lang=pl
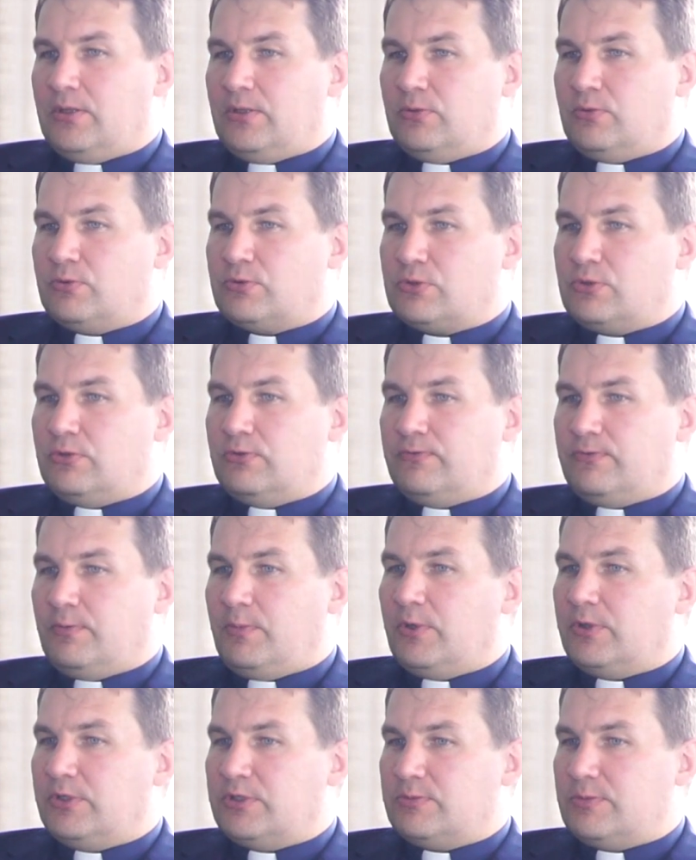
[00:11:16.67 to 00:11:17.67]
uczniów,
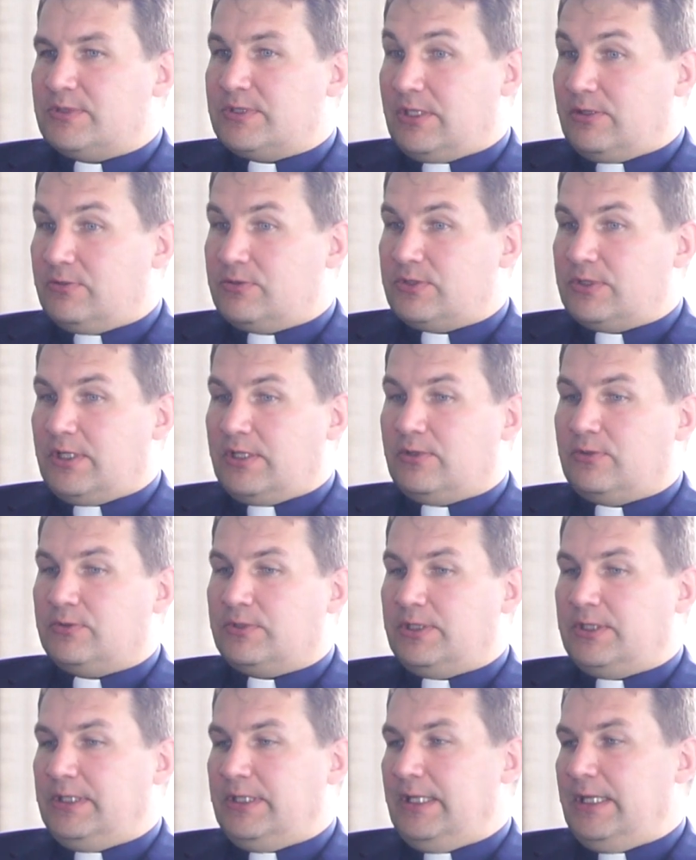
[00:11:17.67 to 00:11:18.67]
mogliśmy stanąć na
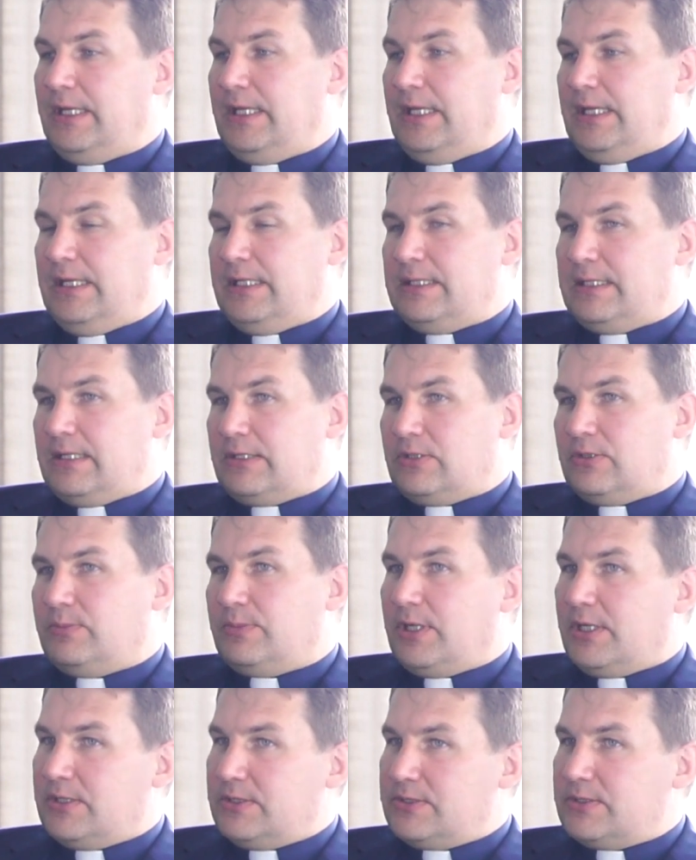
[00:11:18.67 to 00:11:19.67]
nogi.
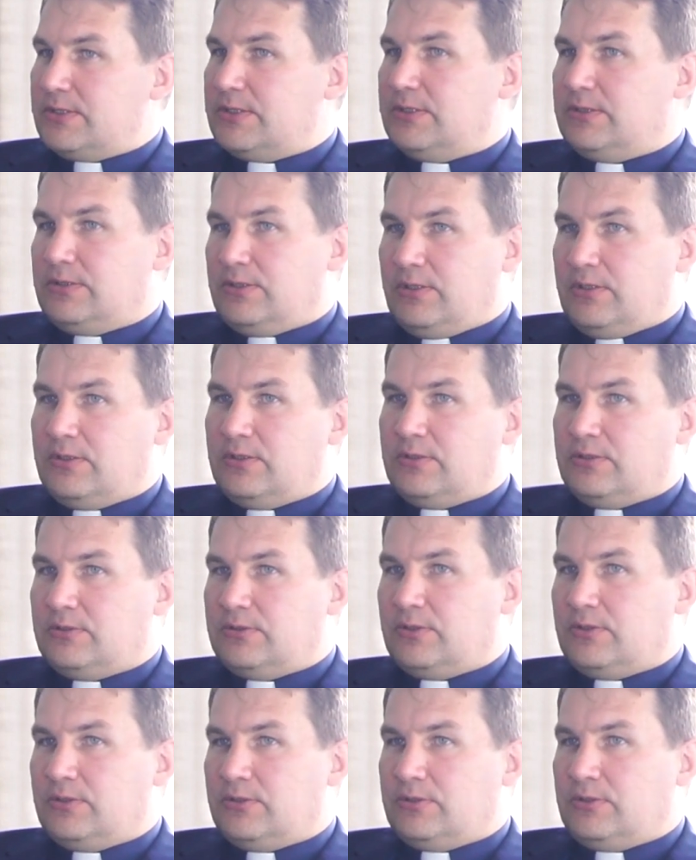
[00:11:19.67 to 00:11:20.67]
Natomiast no,
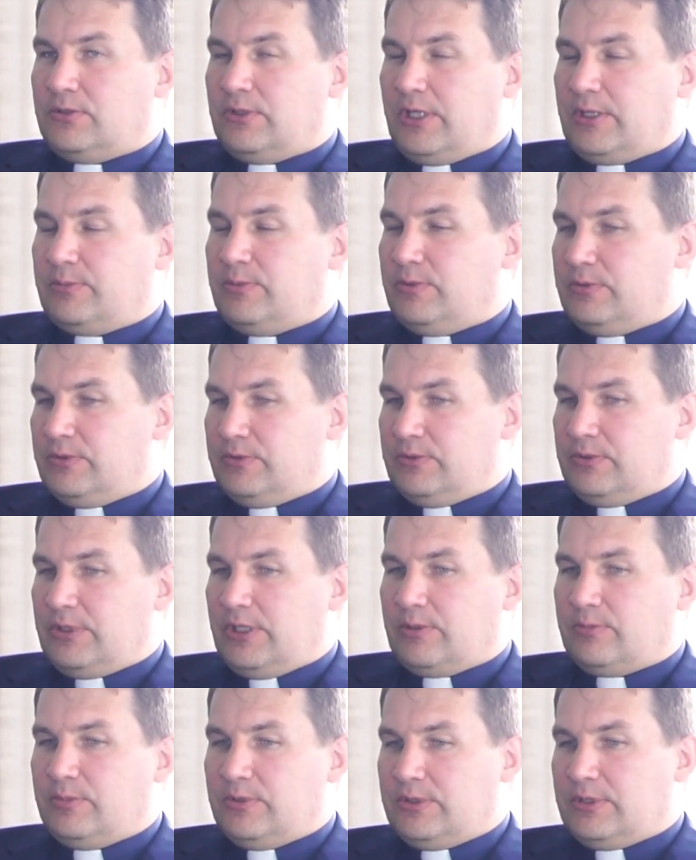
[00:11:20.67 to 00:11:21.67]
to, to jakby,
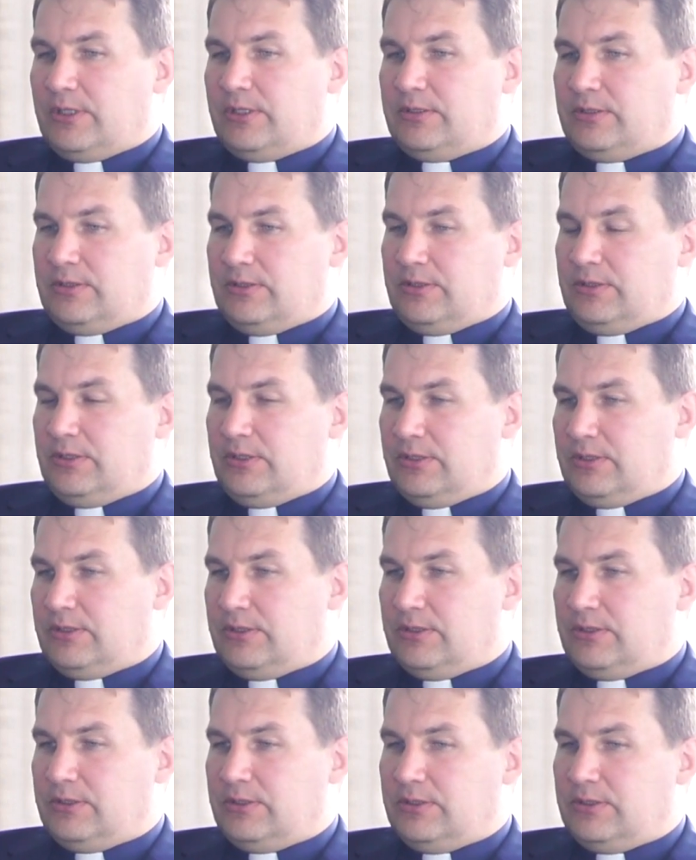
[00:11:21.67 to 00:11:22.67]
jakby ten e,
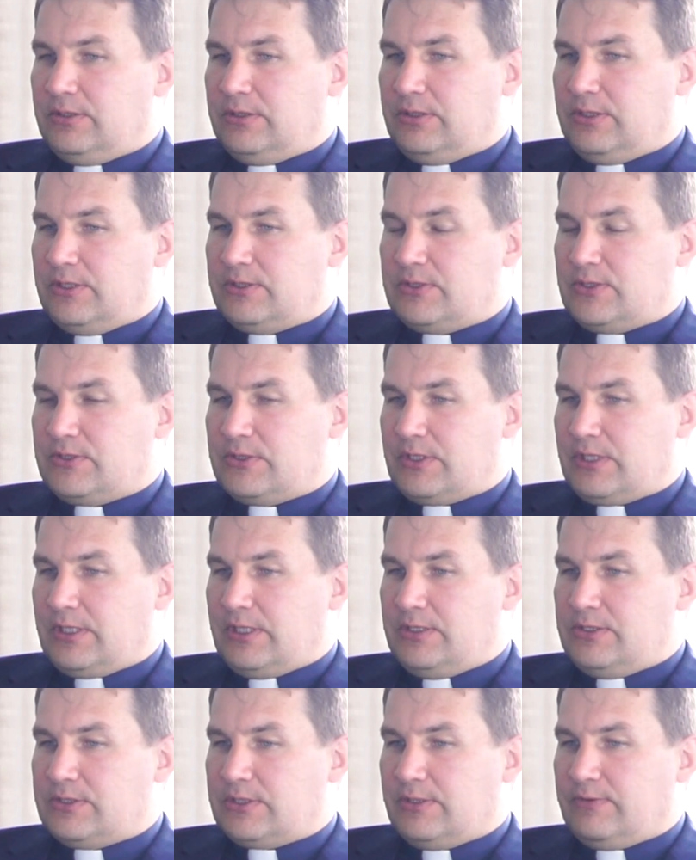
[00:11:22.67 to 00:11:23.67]
diecezja
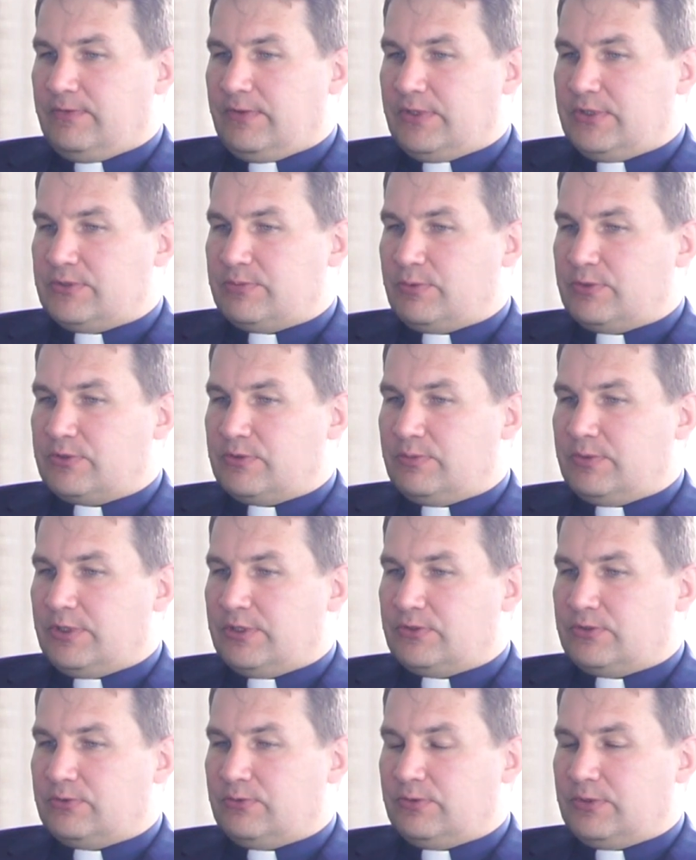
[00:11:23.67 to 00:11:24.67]
kaliska w jakiś sposób
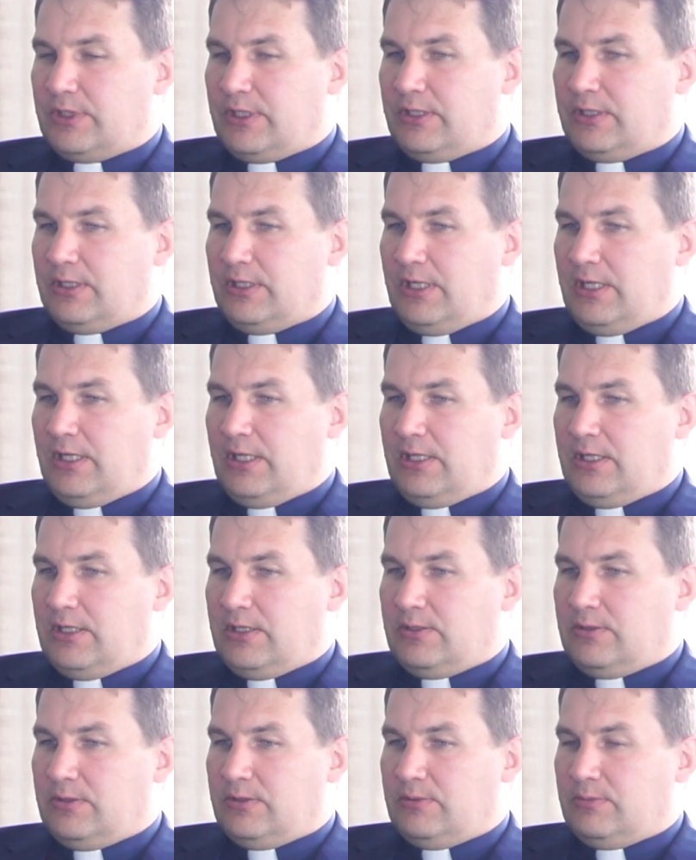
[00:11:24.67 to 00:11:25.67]
też tutaj
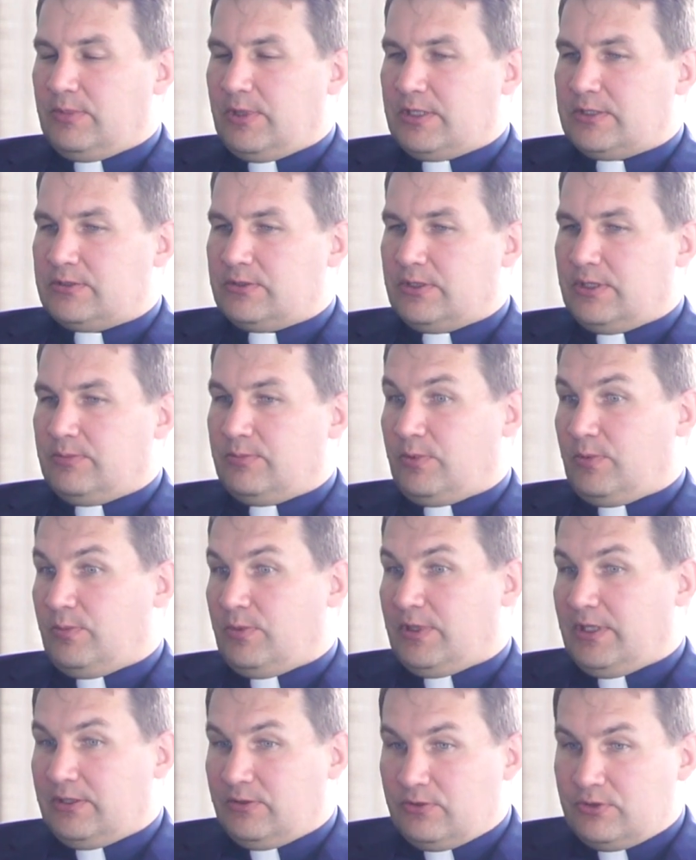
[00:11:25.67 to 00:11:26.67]
e, bardzo nam
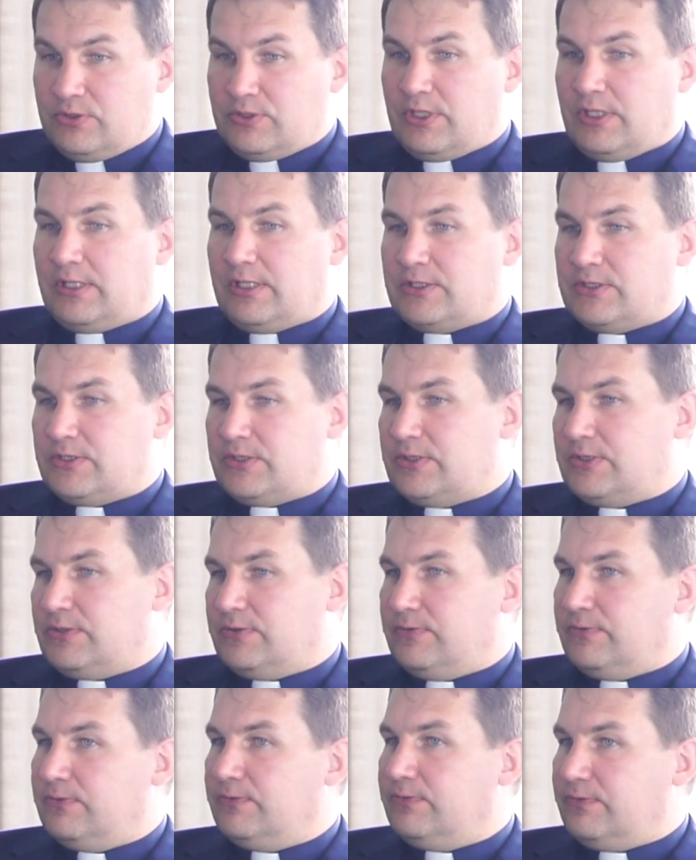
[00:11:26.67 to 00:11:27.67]
pomaga i do dzisiaj nas e,
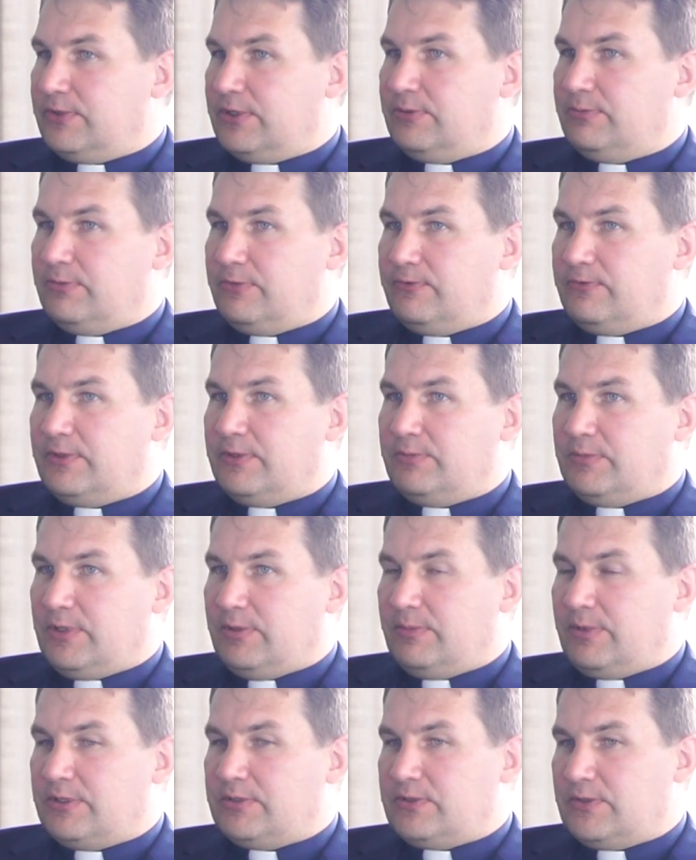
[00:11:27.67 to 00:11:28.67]
w tym, w tym
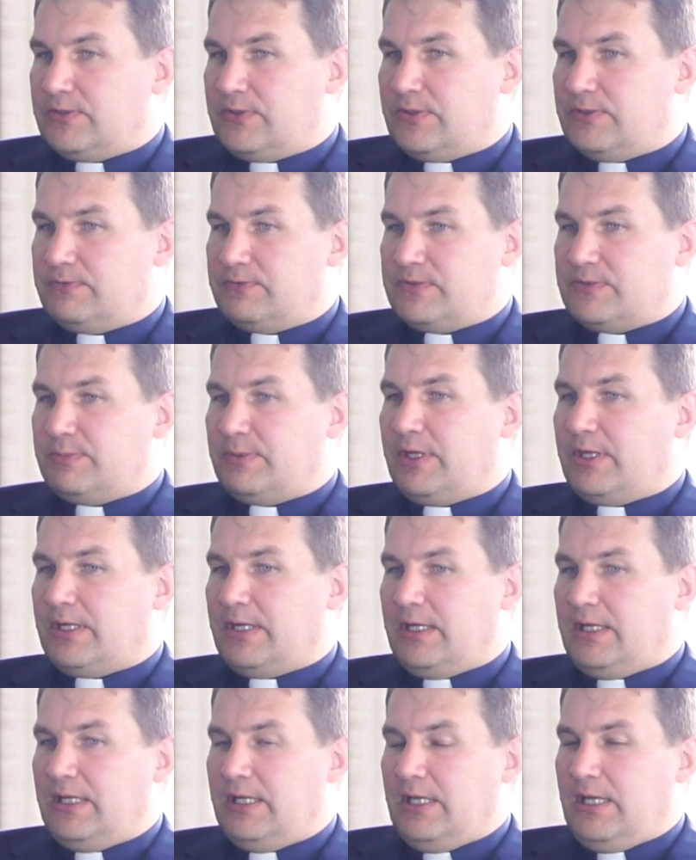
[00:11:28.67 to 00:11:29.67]
temacie e, wspiera.